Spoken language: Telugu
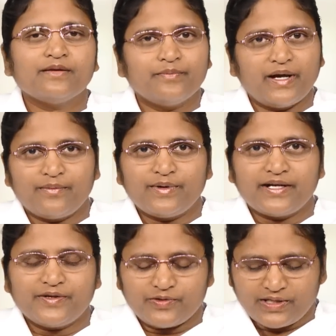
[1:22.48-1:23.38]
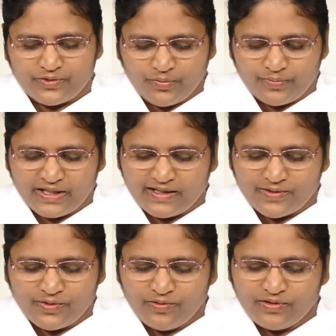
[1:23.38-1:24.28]
బాబా అంటున్నారు
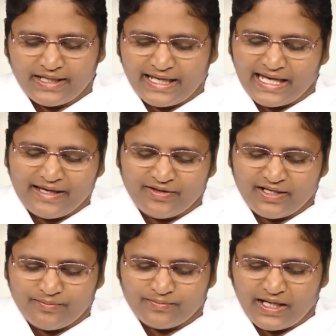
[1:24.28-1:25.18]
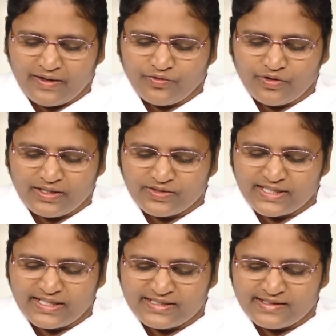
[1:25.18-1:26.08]
పిల్లలు కేవలం నన్ను
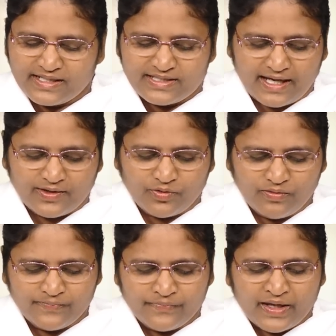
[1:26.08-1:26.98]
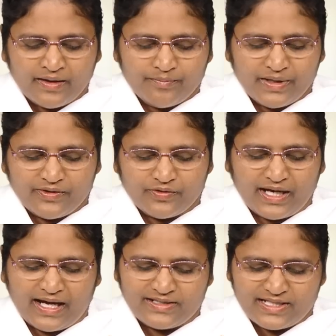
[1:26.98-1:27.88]
అనుసరిస్తే చాలు మీరు
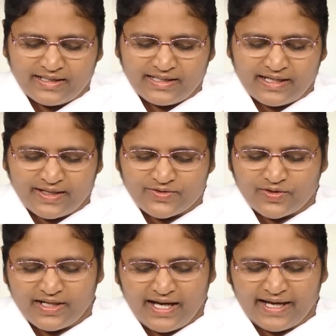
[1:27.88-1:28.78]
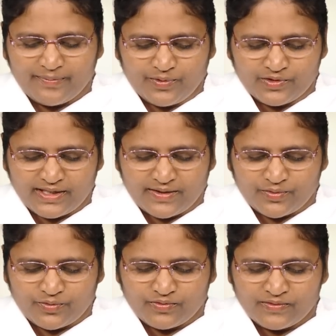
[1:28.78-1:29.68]
రాజాది రాజులుగా
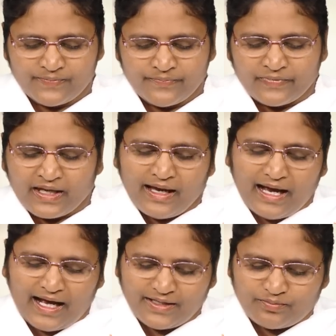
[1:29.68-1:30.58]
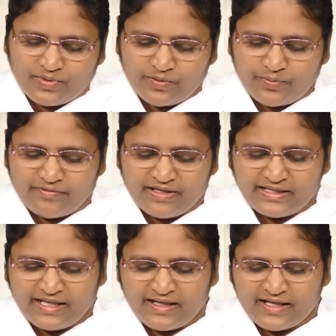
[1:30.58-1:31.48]
అయిపోతారు ఆత్మను
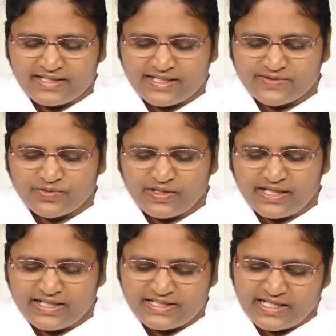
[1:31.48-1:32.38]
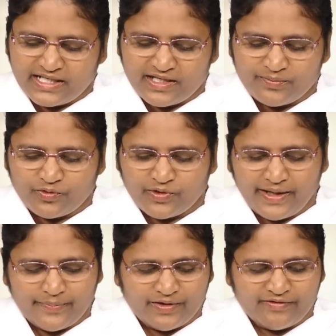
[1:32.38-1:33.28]
పవిత్రంగా చేసుకుంటే శరీరం కూడా
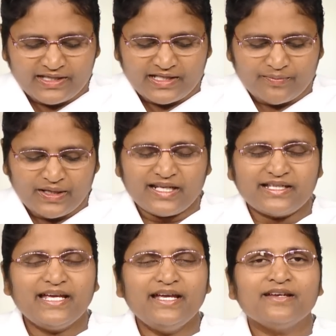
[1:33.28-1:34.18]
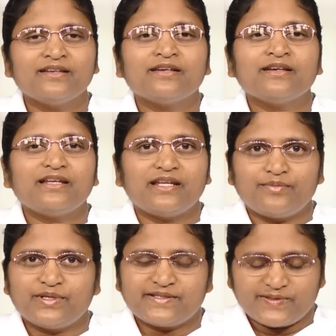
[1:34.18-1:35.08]
పవిత్రమైంది
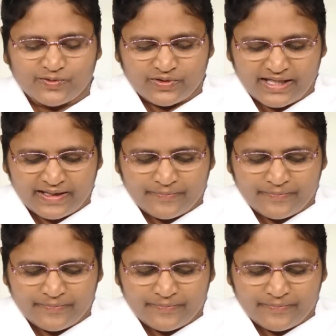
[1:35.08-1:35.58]
లభిస్తుంది